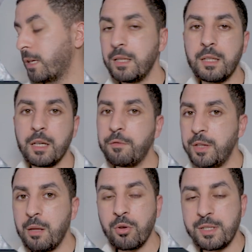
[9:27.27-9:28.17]
c'est de créer
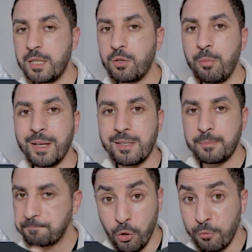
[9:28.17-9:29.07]
finalement un site
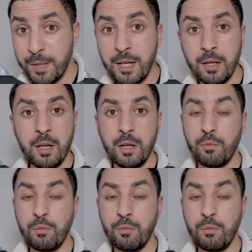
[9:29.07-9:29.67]
e-commerce normal.